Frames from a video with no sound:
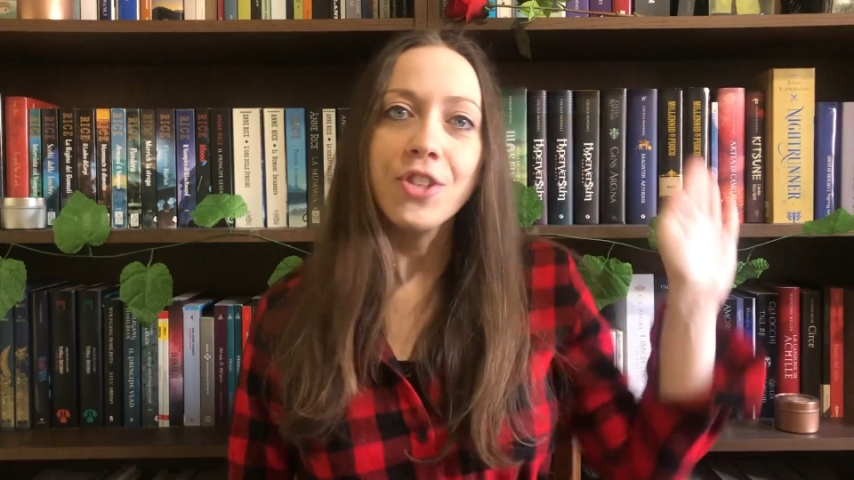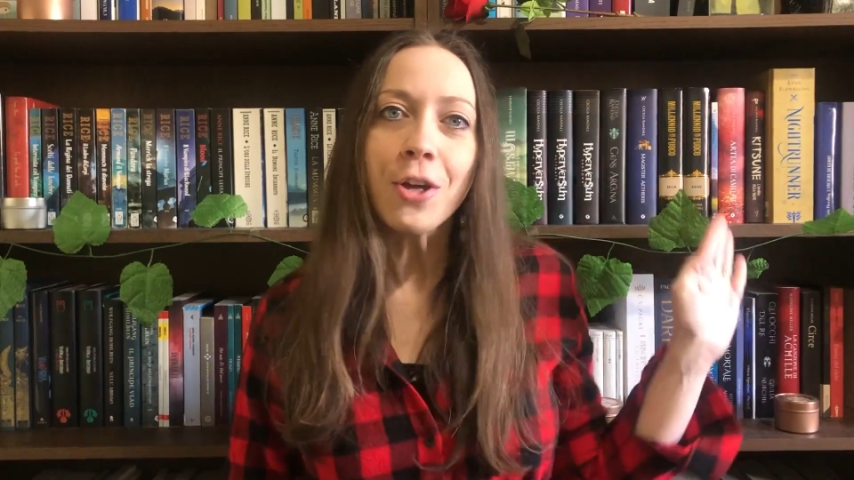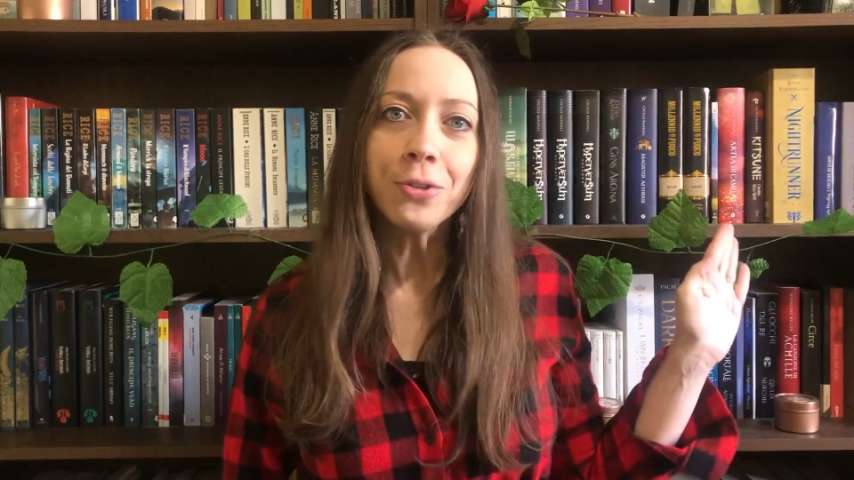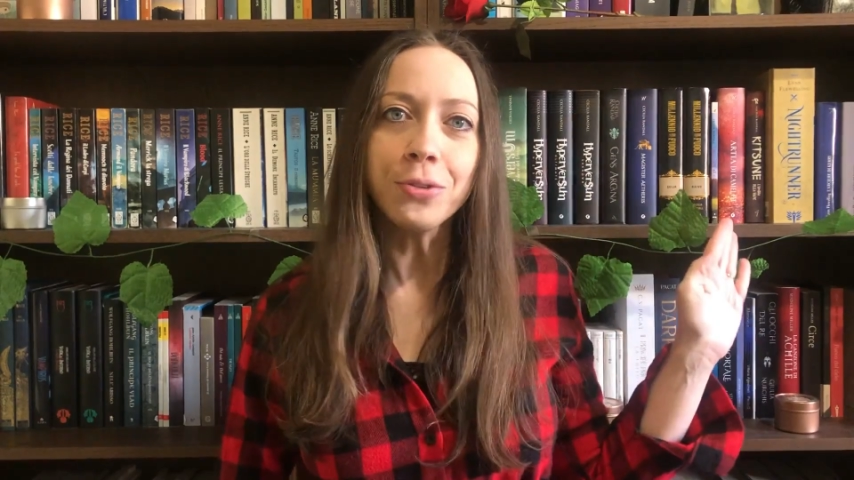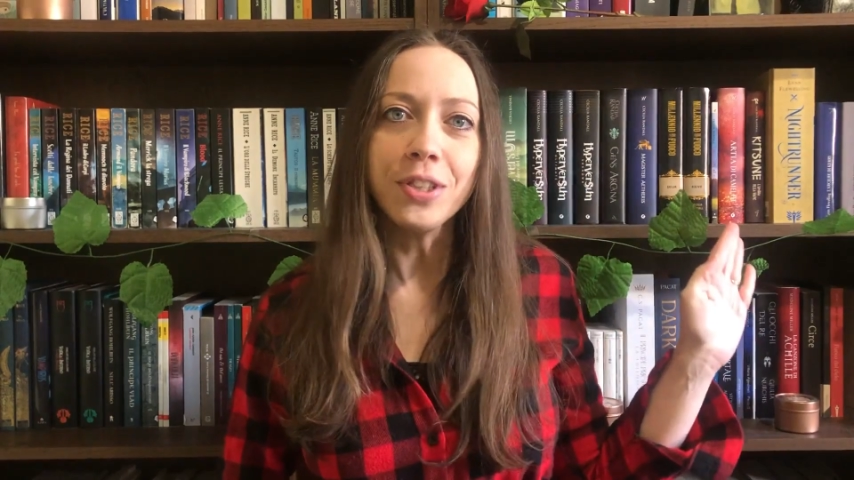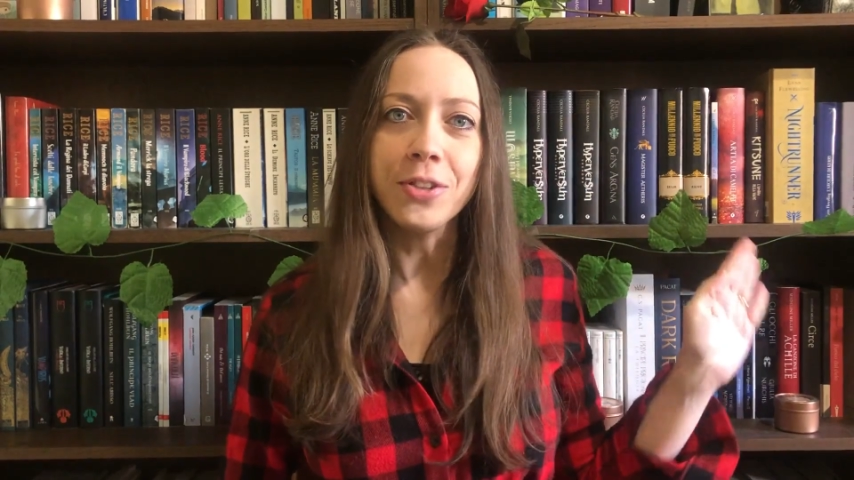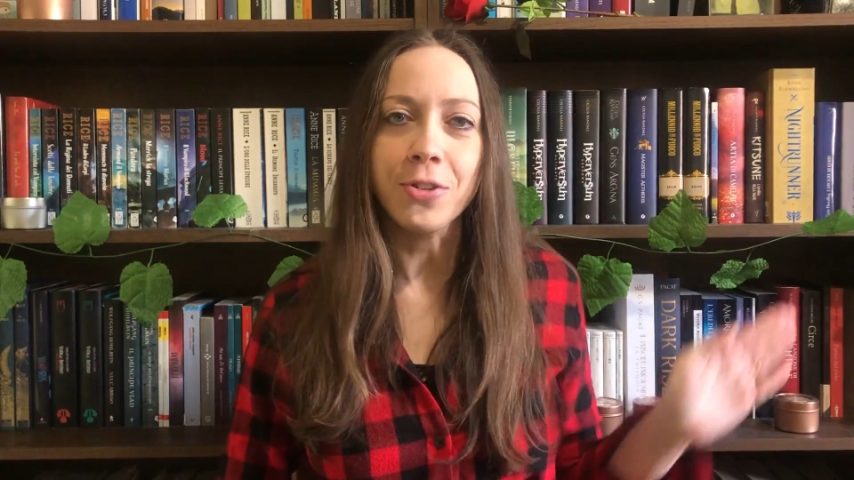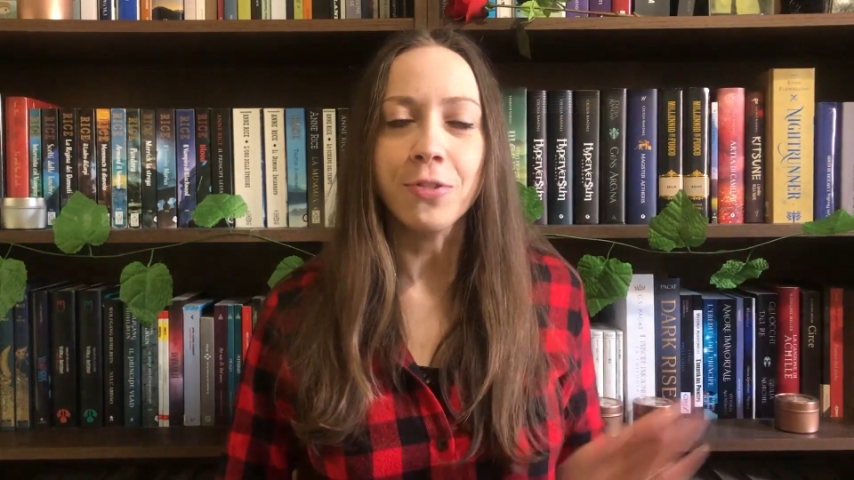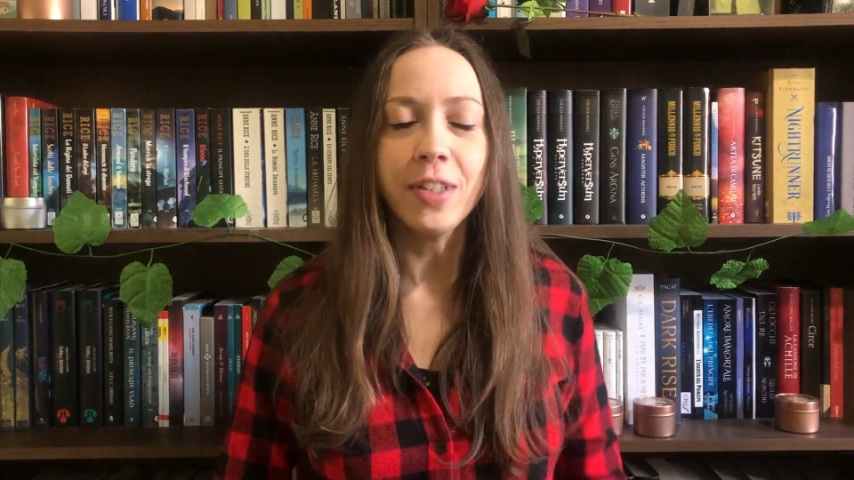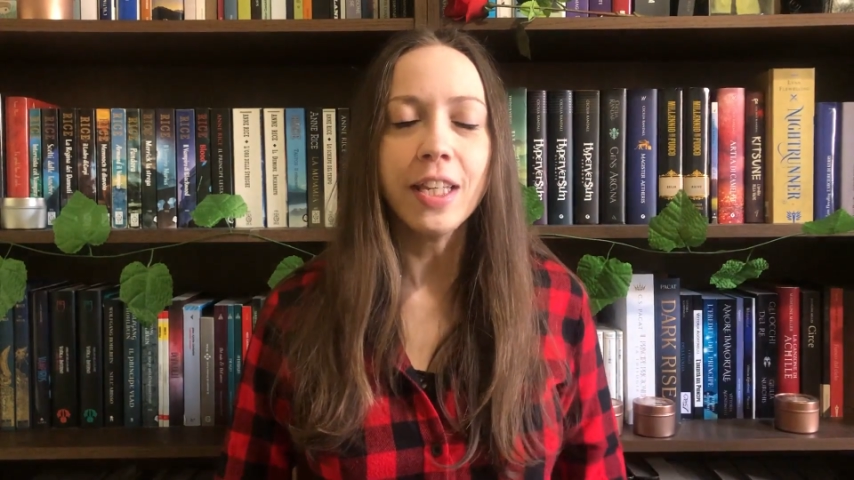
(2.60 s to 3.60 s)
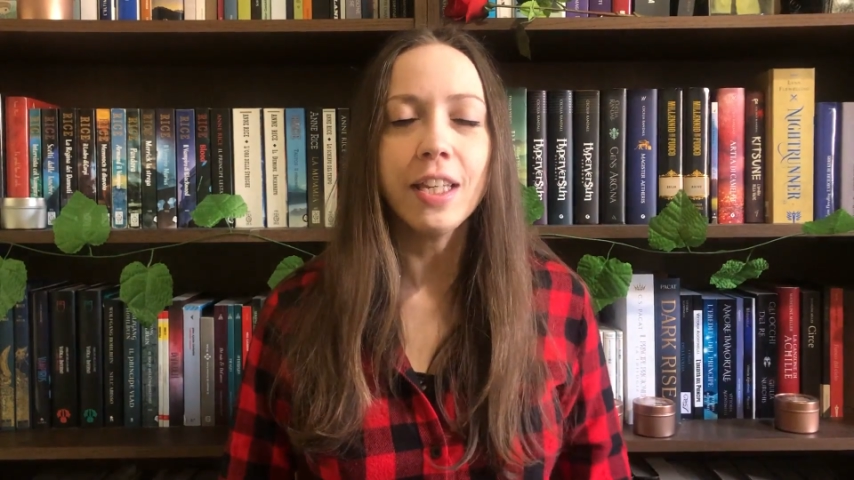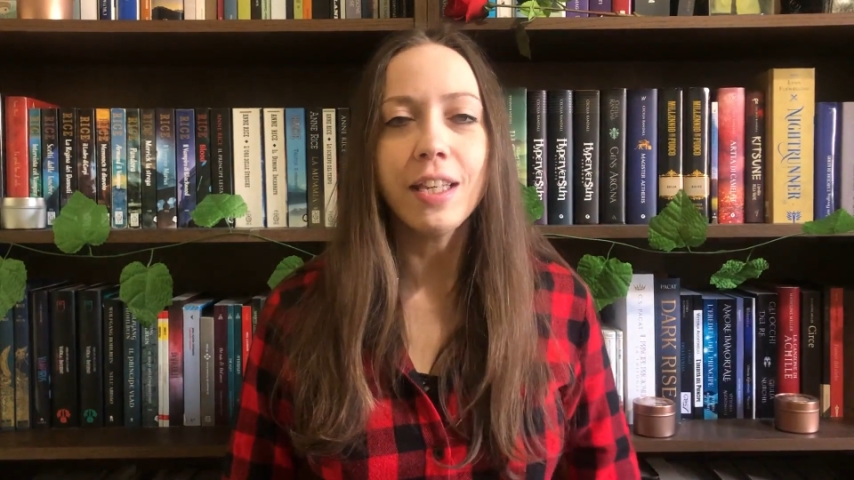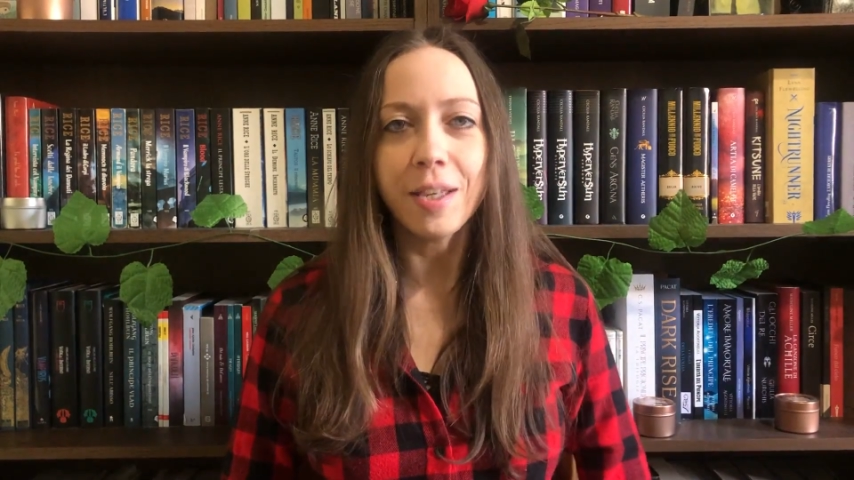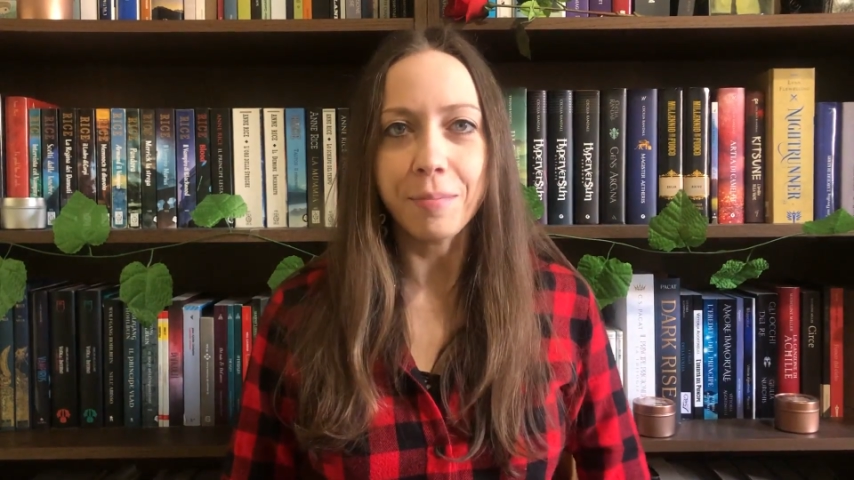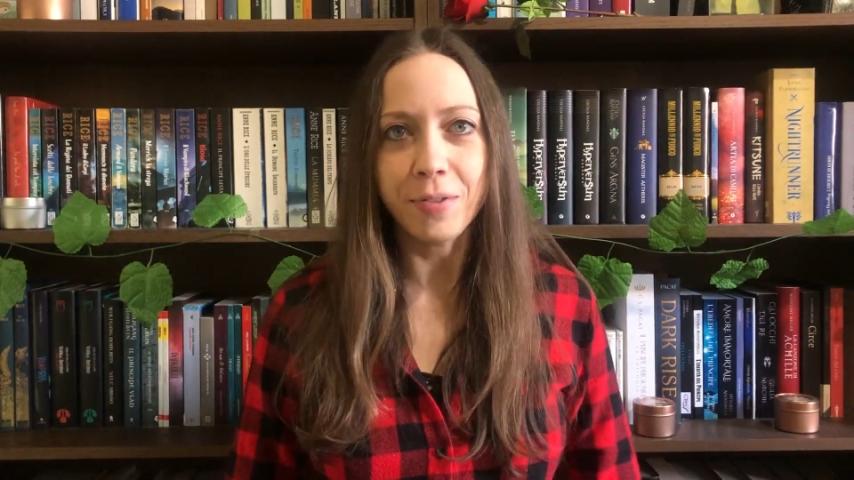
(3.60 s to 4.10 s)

Ciao a tutti, sono Vicky e